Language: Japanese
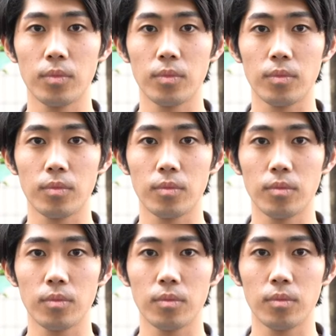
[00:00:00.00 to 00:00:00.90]
はい、
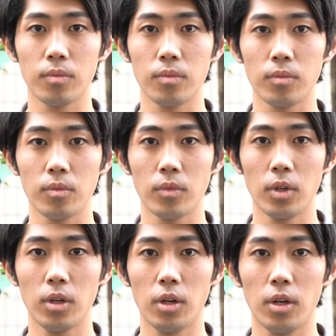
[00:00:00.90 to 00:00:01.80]
ケンジ君よろしくお願いし
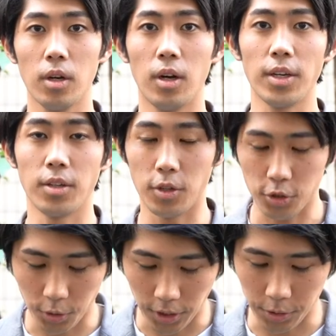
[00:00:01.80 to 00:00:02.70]
ます。はい、よろ
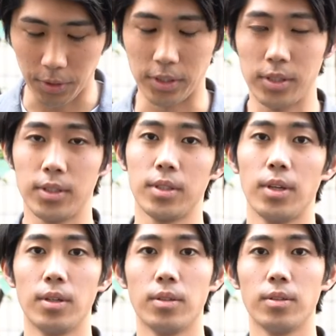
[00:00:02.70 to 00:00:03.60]
しくお願いします。自
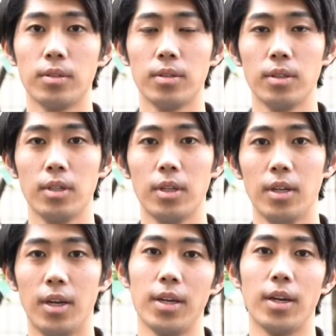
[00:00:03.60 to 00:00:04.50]
己紹介お願いしま
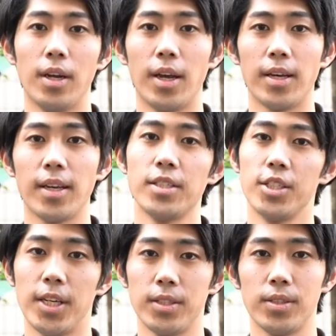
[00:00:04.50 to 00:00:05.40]
す。はい、えー、
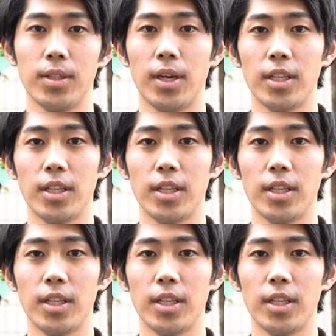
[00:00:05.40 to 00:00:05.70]
ケンジです。